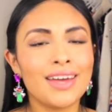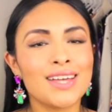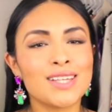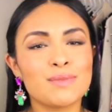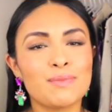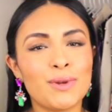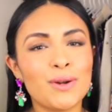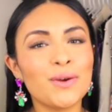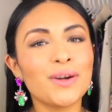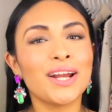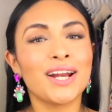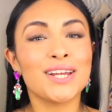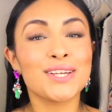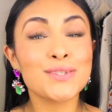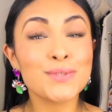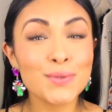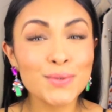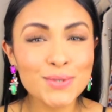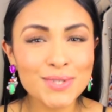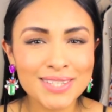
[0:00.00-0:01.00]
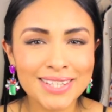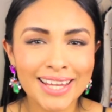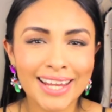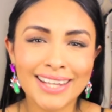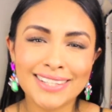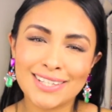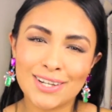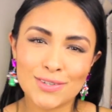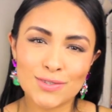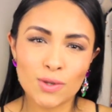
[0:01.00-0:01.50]
Espero que les
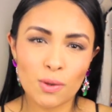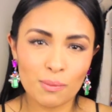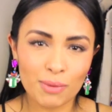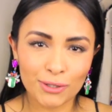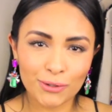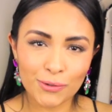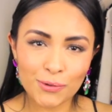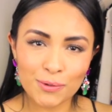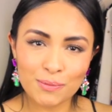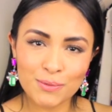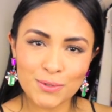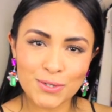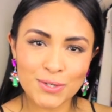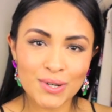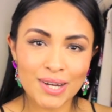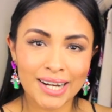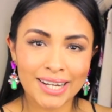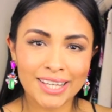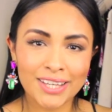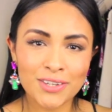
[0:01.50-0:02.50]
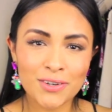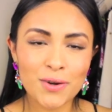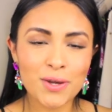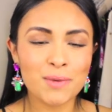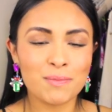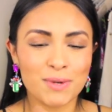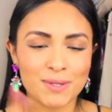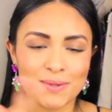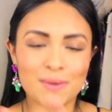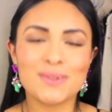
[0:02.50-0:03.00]
guste, se los comparto con mucho cariño
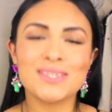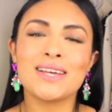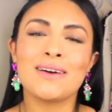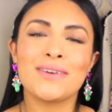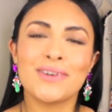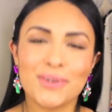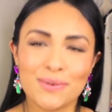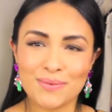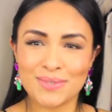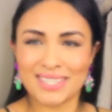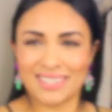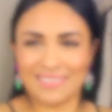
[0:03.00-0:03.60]
y pues vamos a ver cómo